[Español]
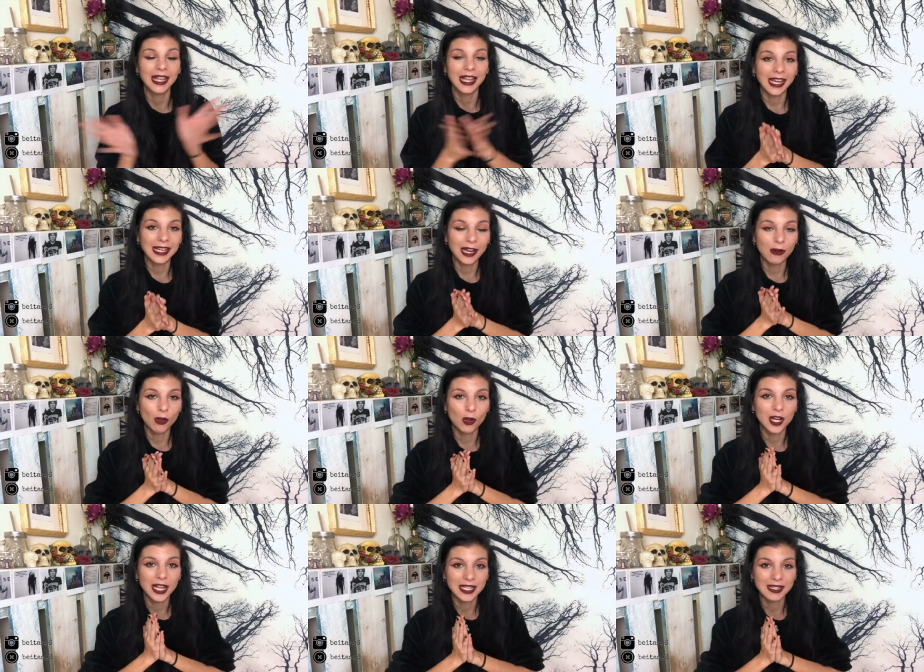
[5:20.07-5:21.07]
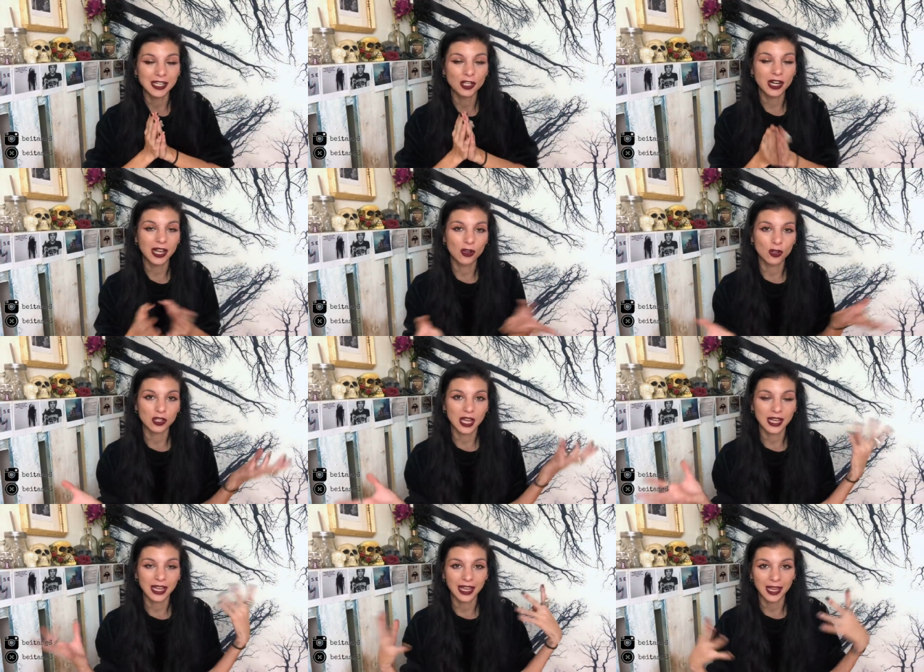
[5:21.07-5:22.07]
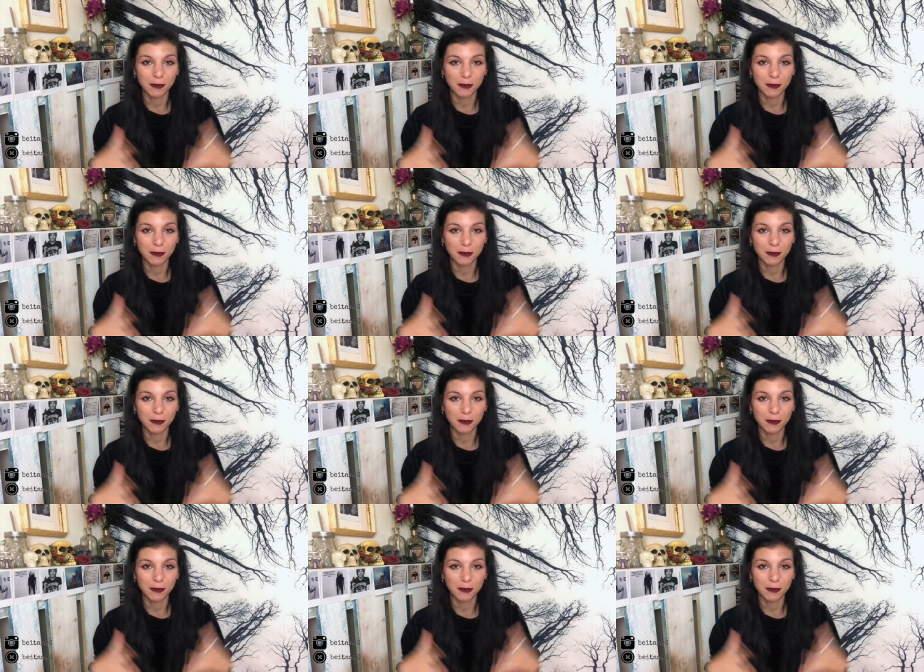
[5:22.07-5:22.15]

y ya luego les enseño las cosas que